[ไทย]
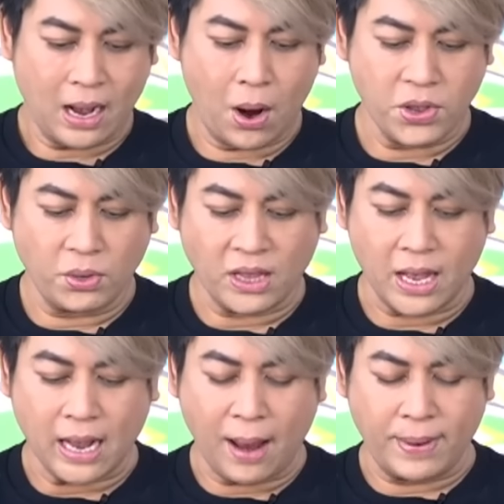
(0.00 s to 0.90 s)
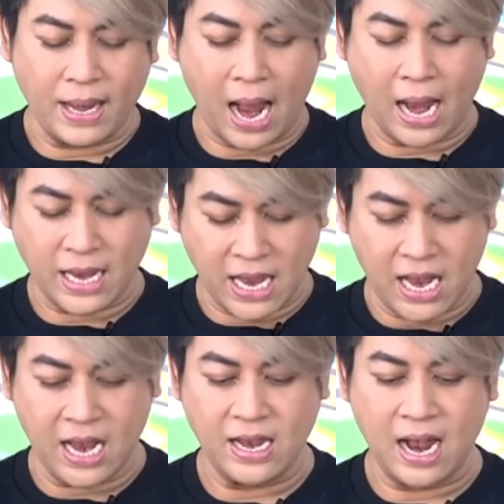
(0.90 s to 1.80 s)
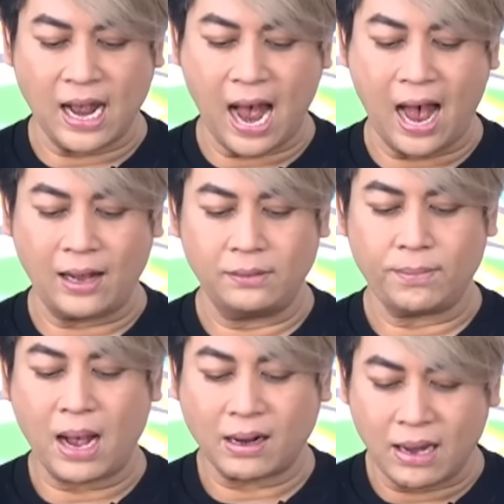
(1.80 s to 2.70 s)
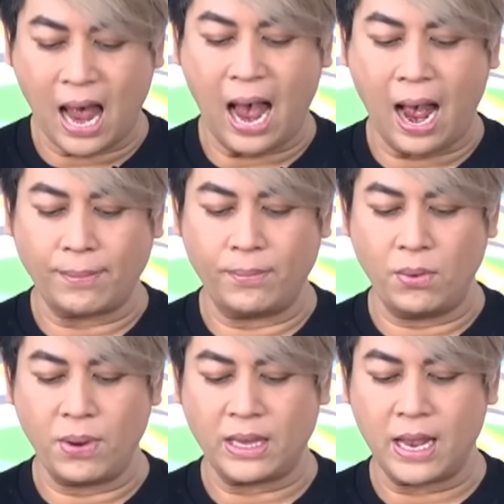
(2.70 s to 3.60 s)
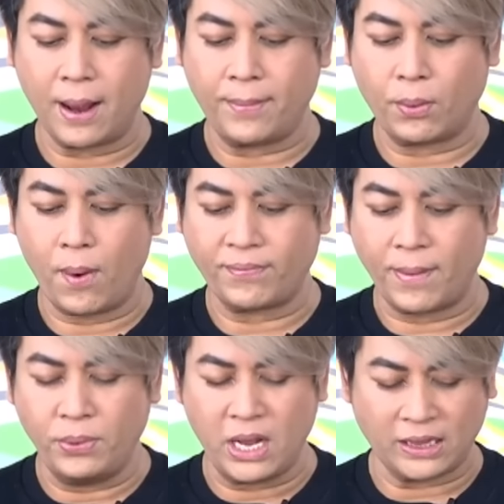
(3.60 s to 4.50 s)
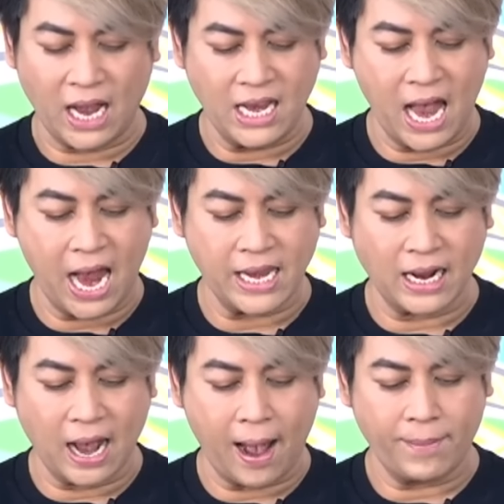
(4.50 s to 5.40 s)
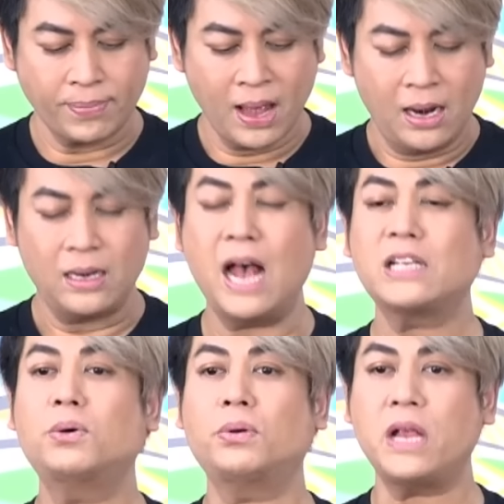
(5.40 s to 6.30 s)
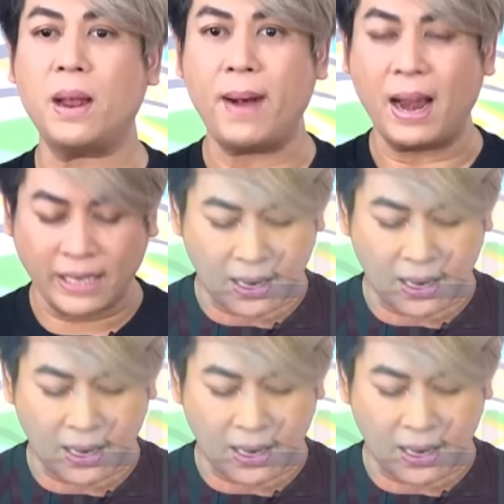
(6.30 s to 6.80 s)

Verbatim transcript: ขอยุติการเป็นอาดีนะคะพักกลางบนเวทีการประกวดฟับบุเลตไทยแลนด์นะคะล่าสุดเนี่ยบ้านขี้